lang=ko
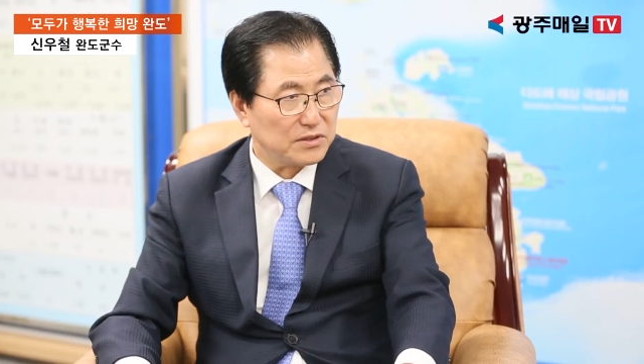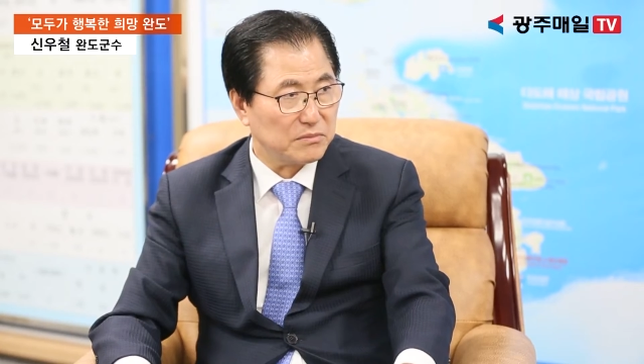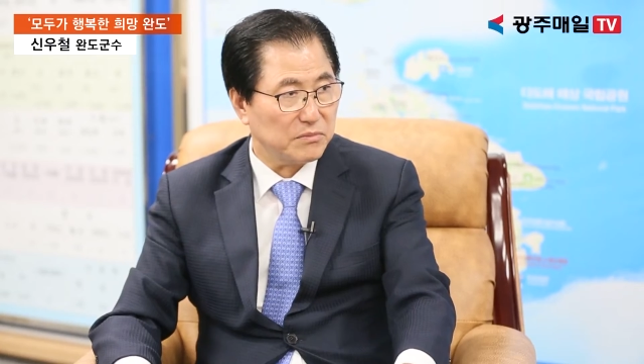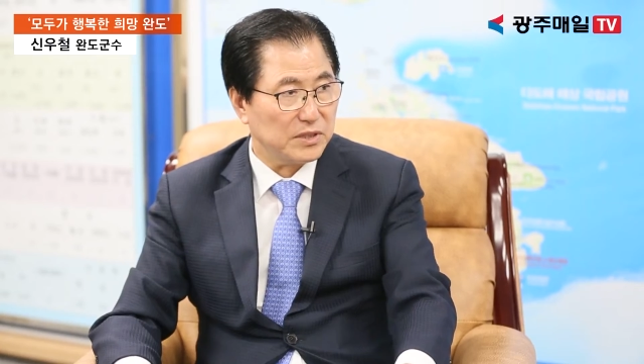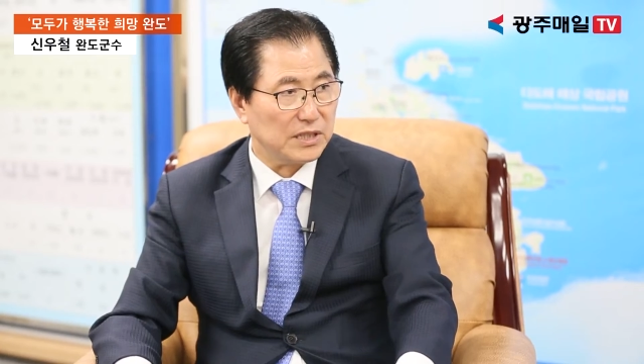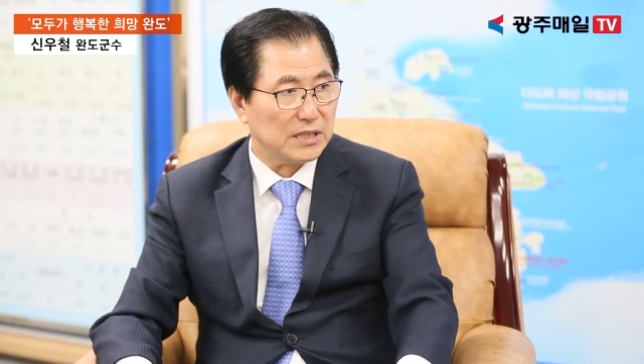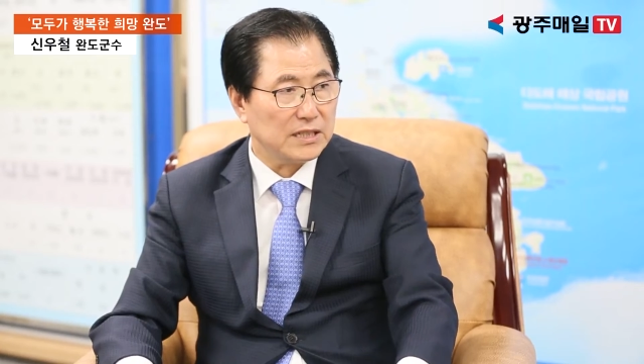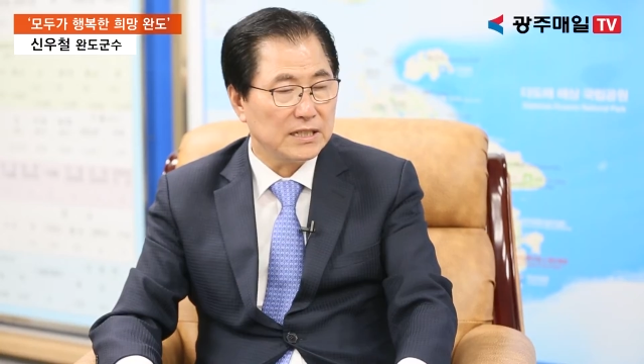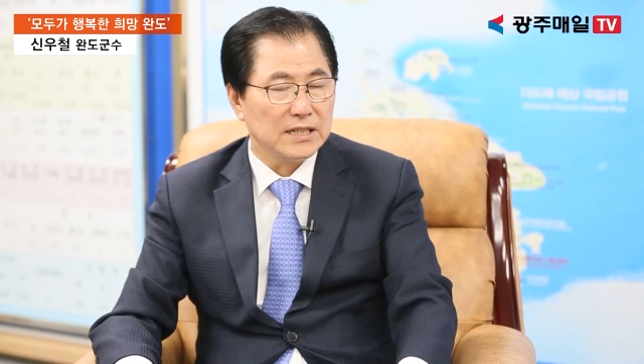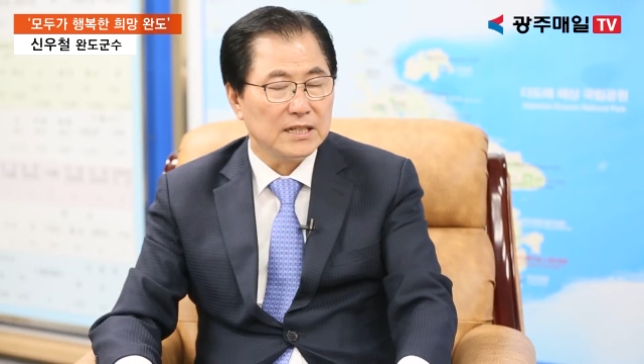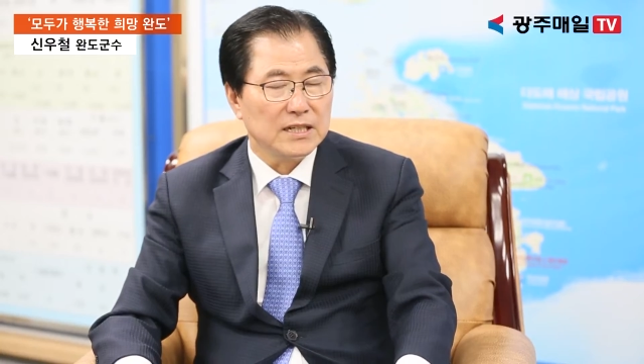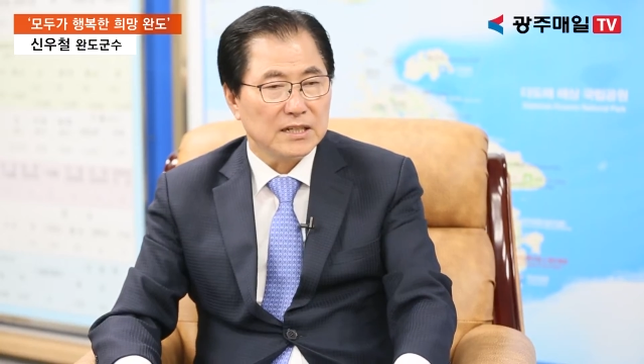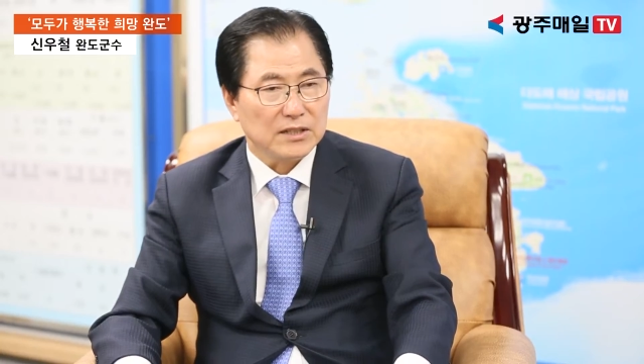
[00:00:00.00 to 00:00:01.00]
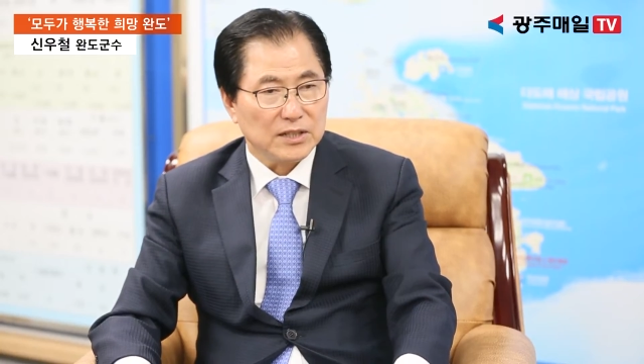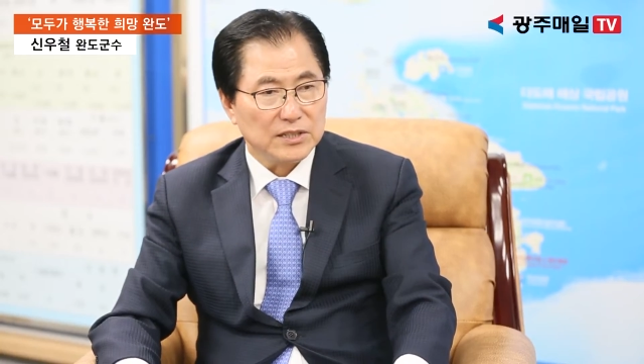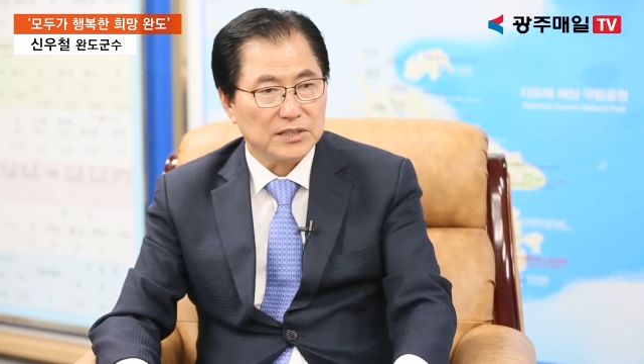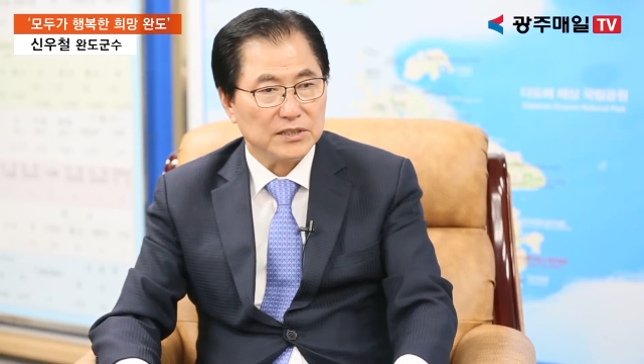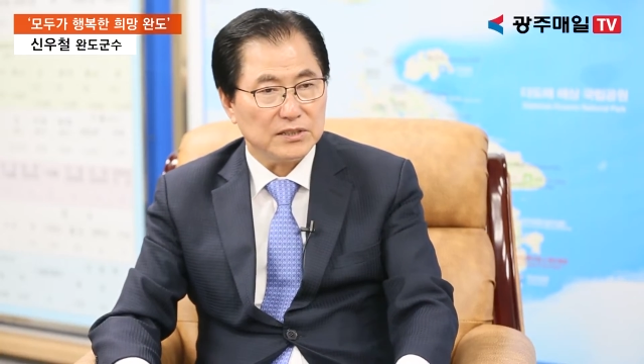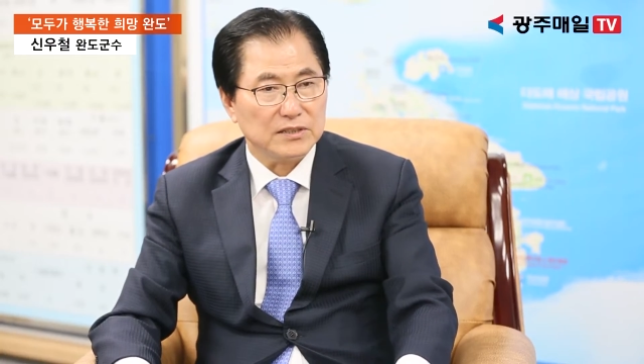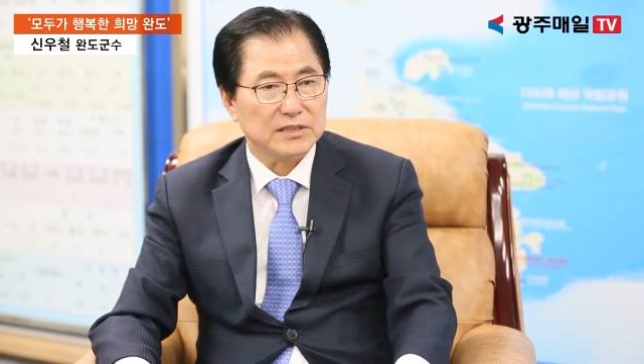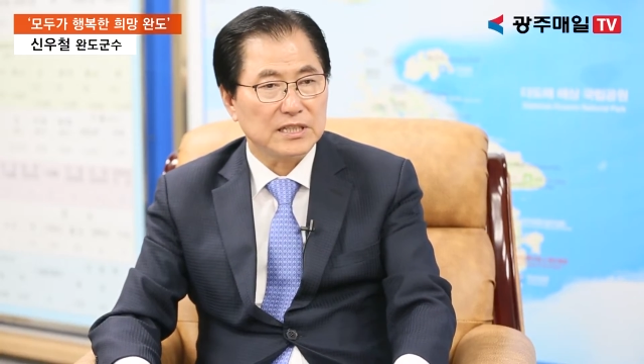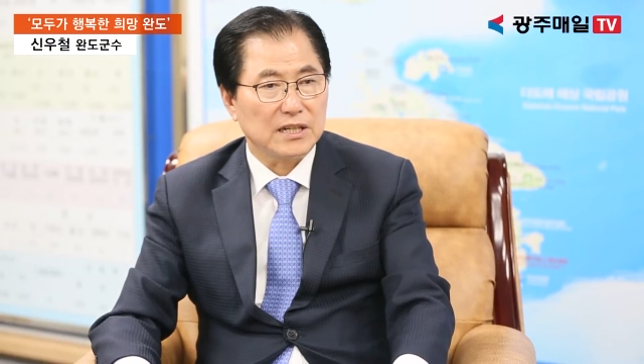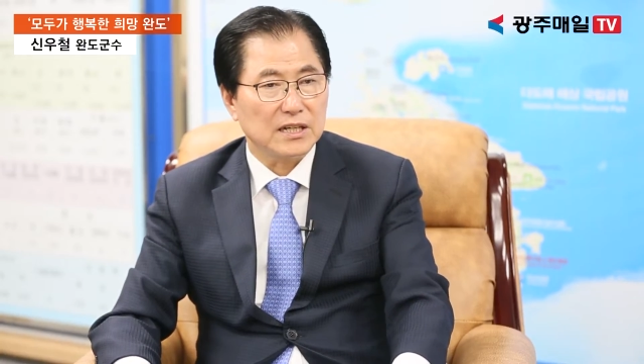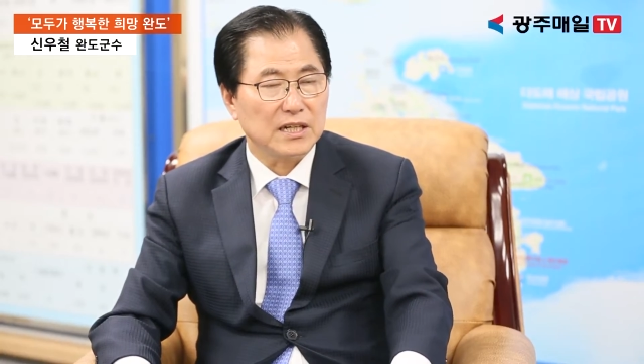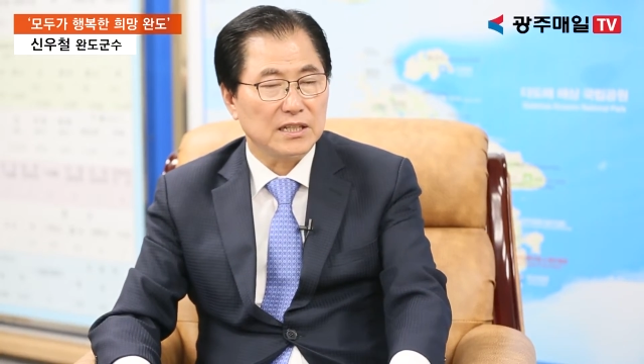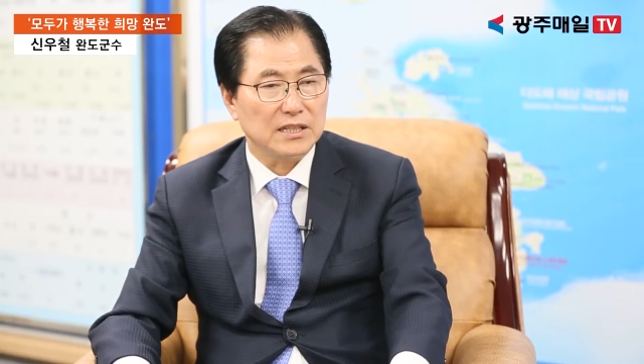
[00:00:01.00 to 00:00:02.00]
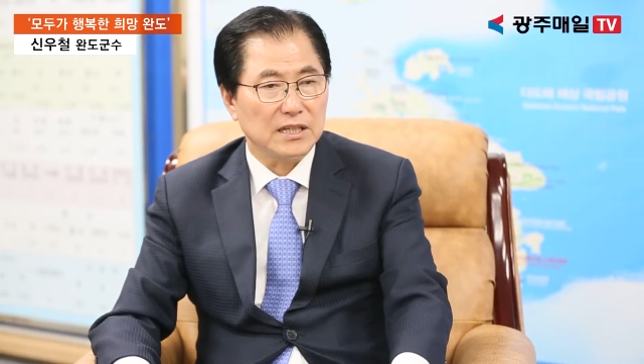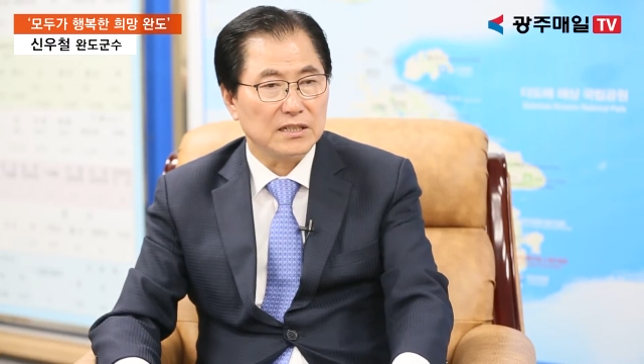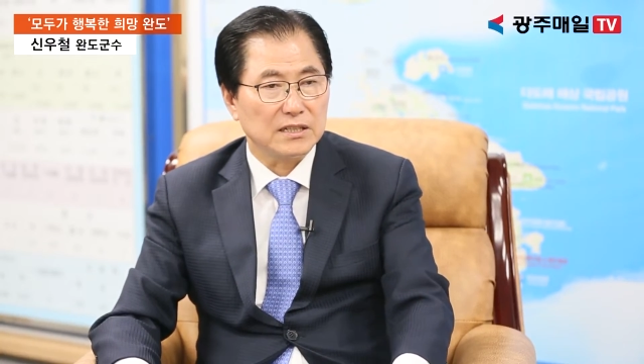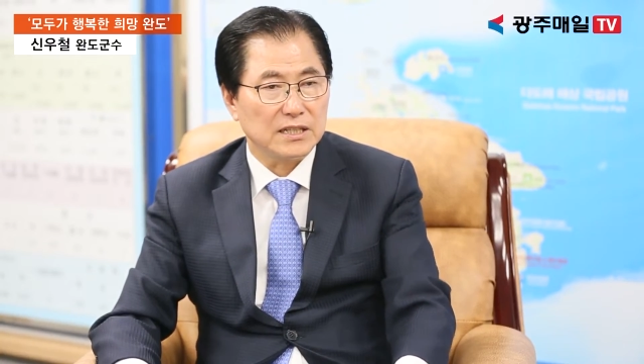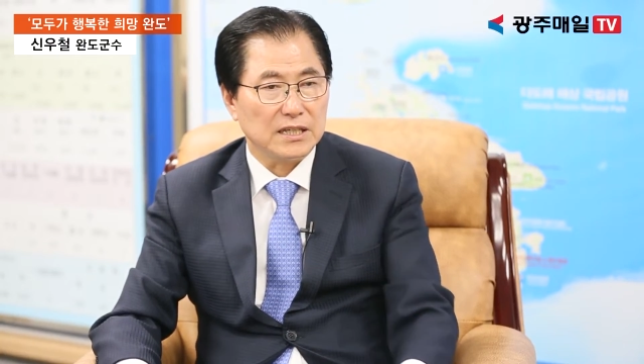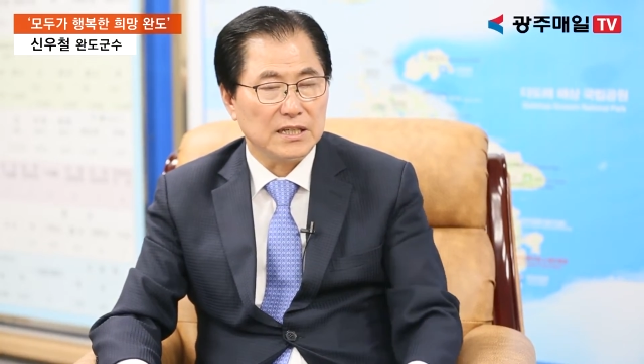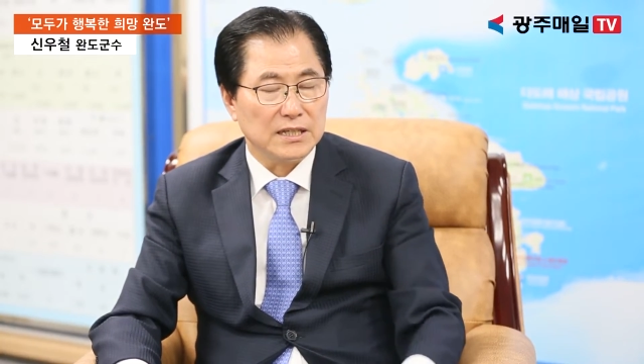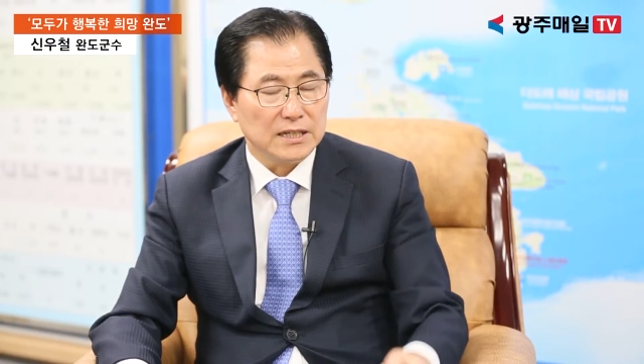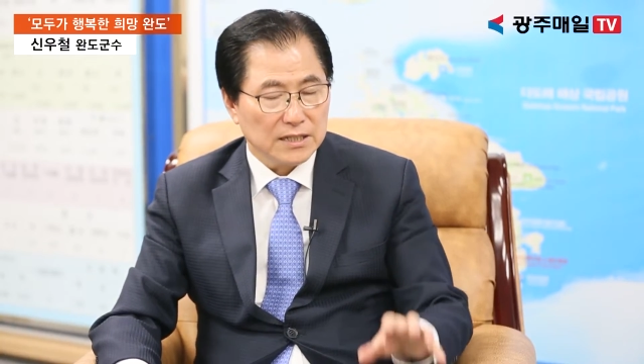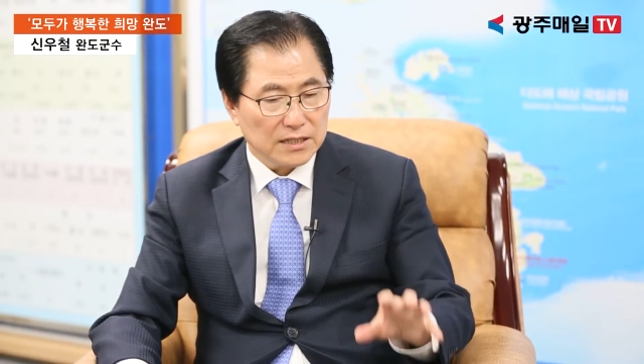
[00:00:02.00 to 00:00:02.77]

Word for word: 있습니다. 그래서 생각해 내는 게